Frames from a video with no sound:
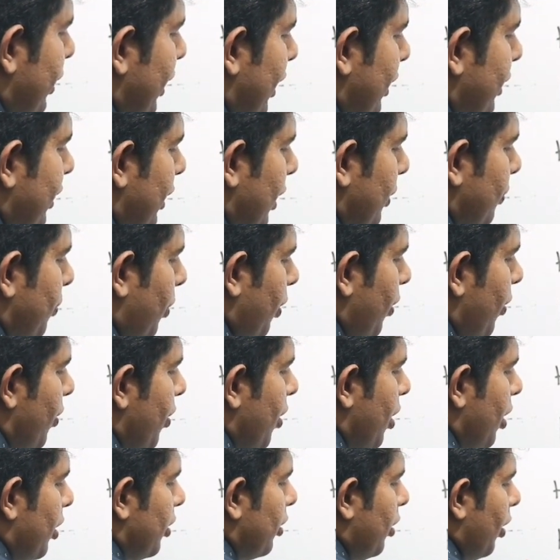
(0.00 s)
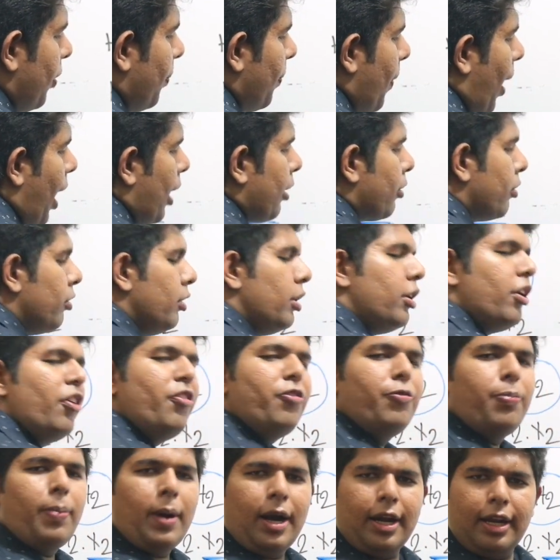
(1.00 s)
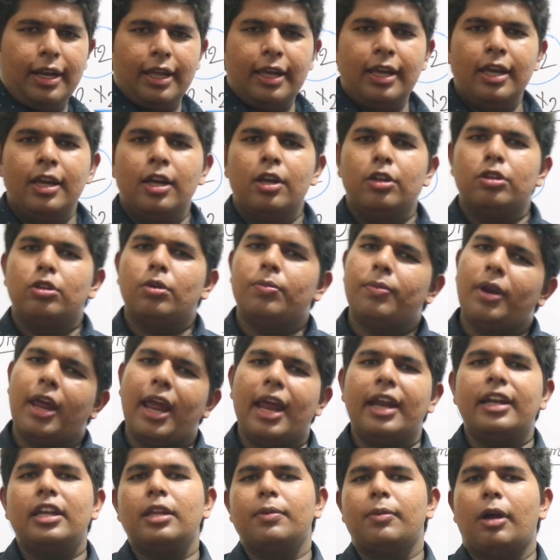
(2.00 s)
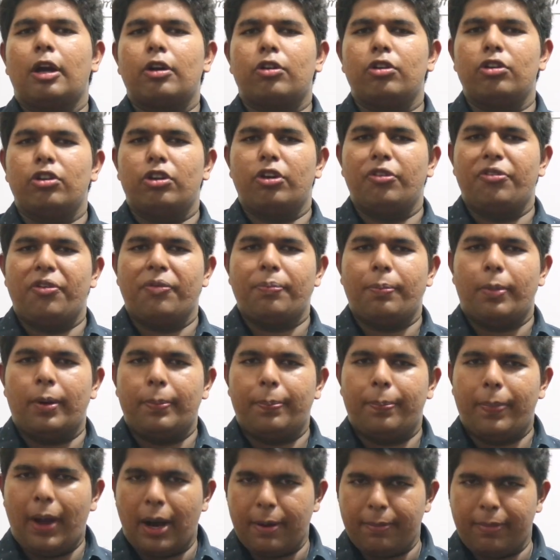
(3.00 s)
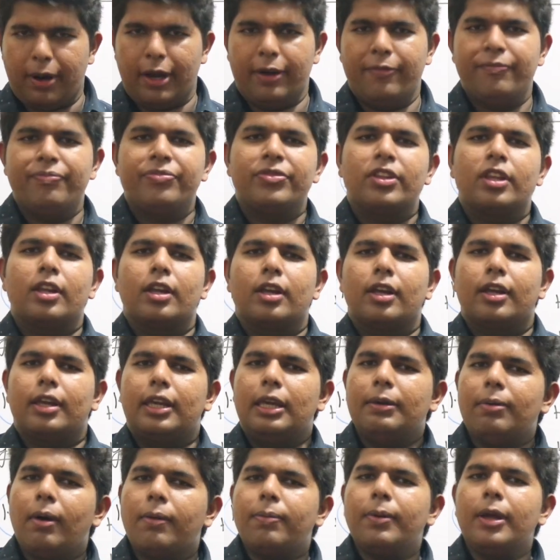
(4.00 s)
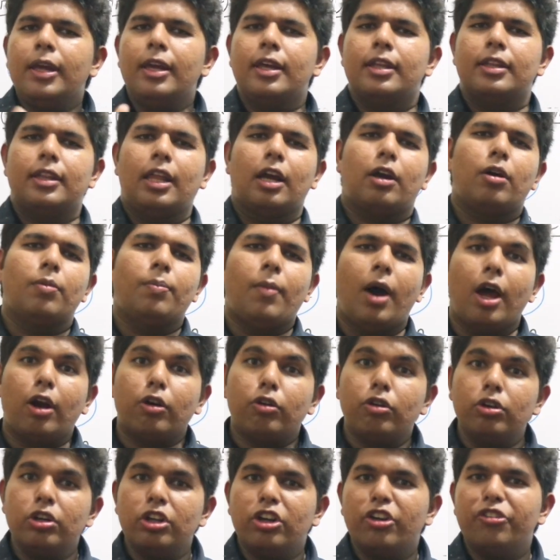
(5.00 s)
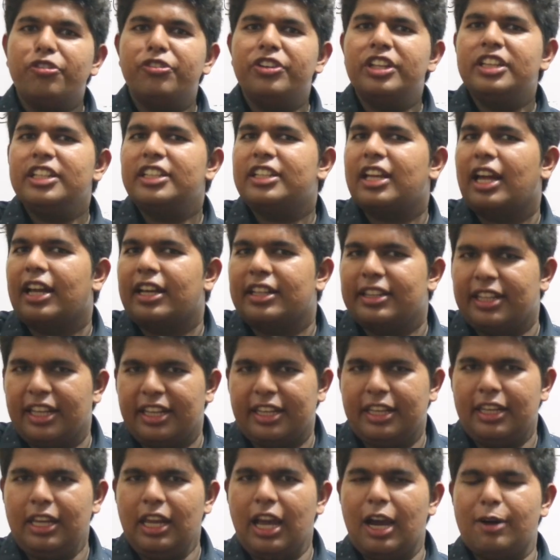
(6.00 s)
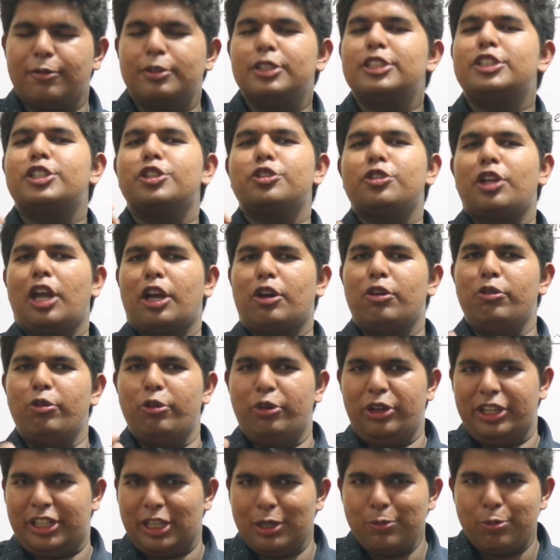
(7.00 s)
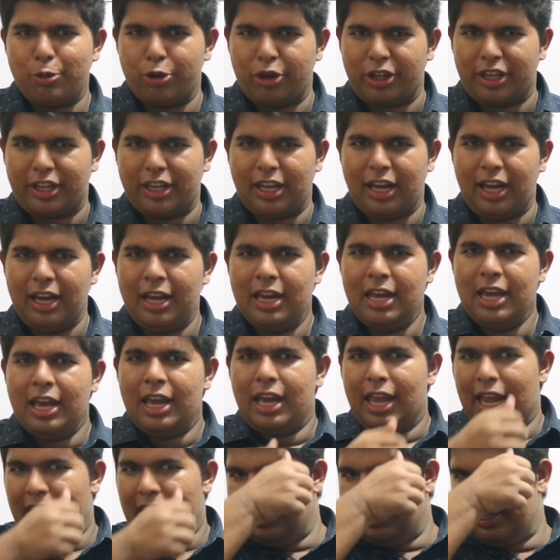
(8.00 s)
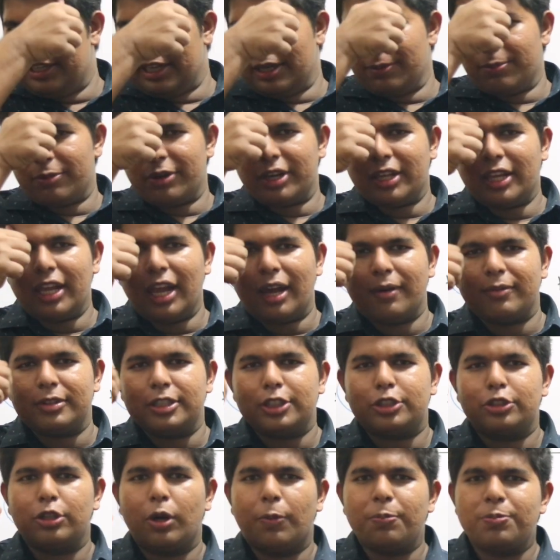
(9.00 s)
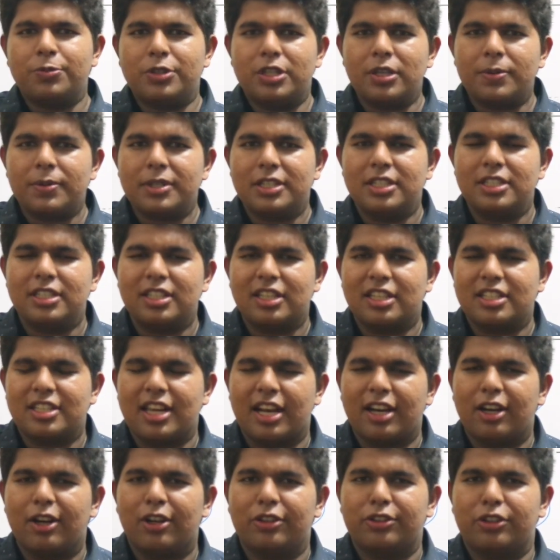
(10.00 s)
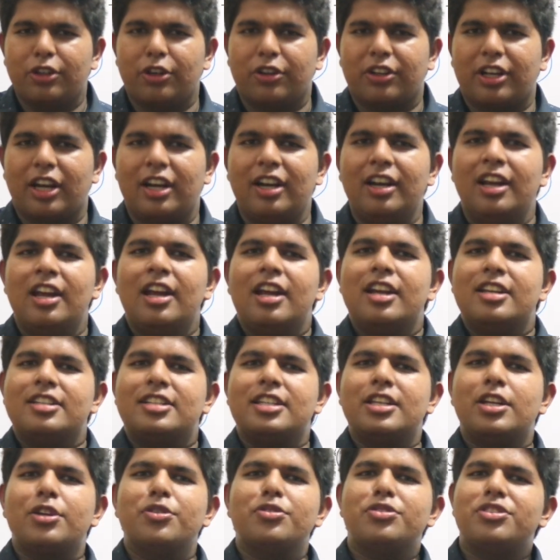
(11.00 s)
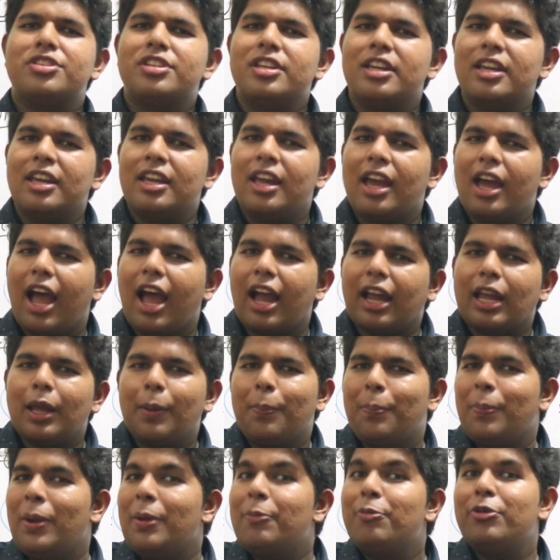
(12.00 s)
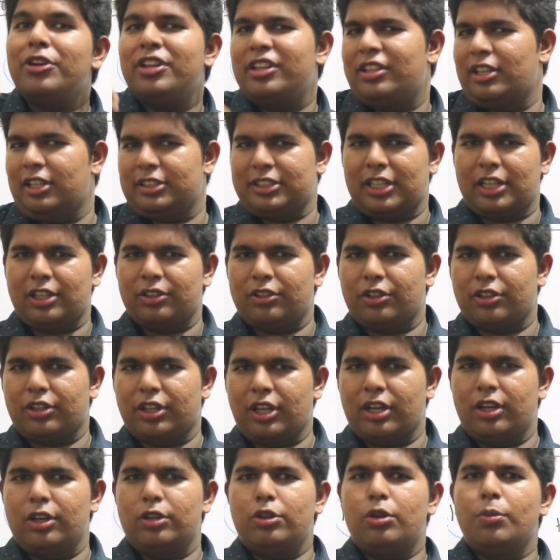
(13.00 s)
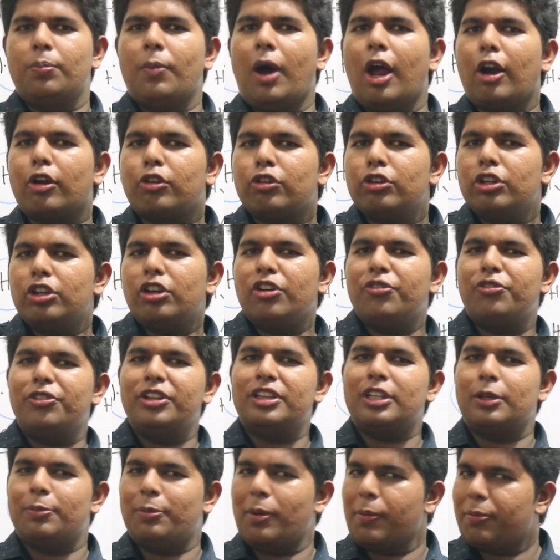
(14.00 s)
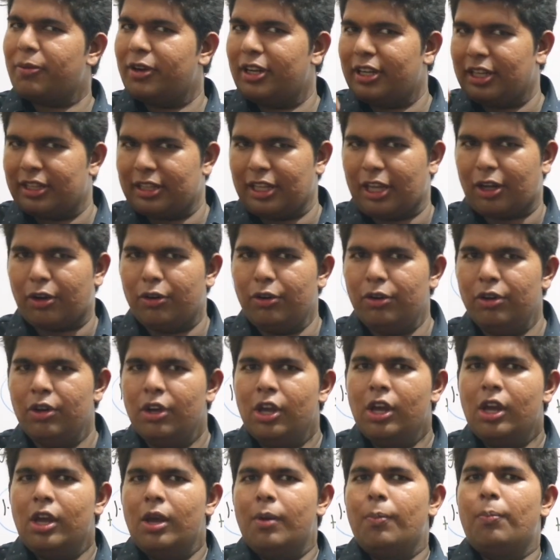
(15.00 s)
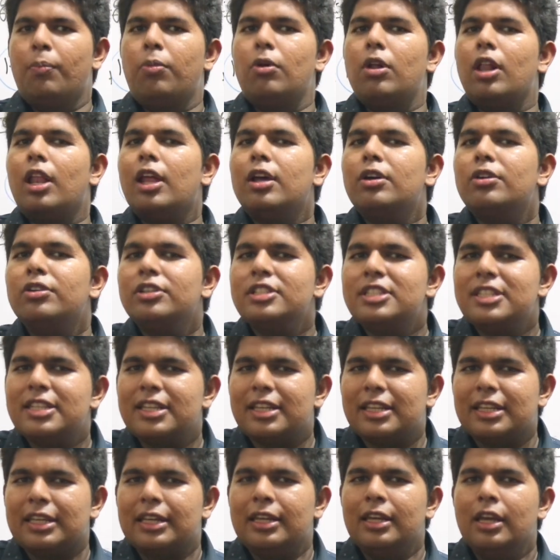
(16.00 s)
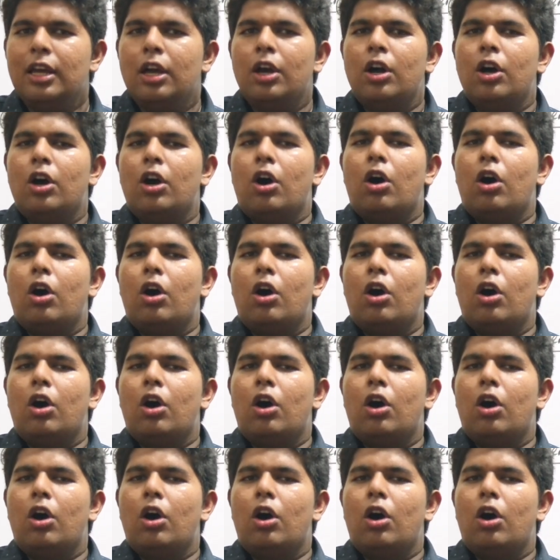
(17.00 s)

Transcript: দুইটাই শিখব তো মার্কনিকভ পারলে তোমরা অ্যান্টি মার্কনিকভ পারবা কিভাবে দেখো মার্কনিকভ নীতিটা আগে দেখি আমাদের যেহেতু এখন রিটেন পরীক্ষা এই রিটেন পরীক্ষায় আমাদের সবচেয়ে বেশি যেটা জানা দরকার সেটা হচ্ছে আগে বিবৃতিটা জানা দরকার তো মার্কনিকভ নীতির বিবৃতিটা দেখো বলা হয়েছে কি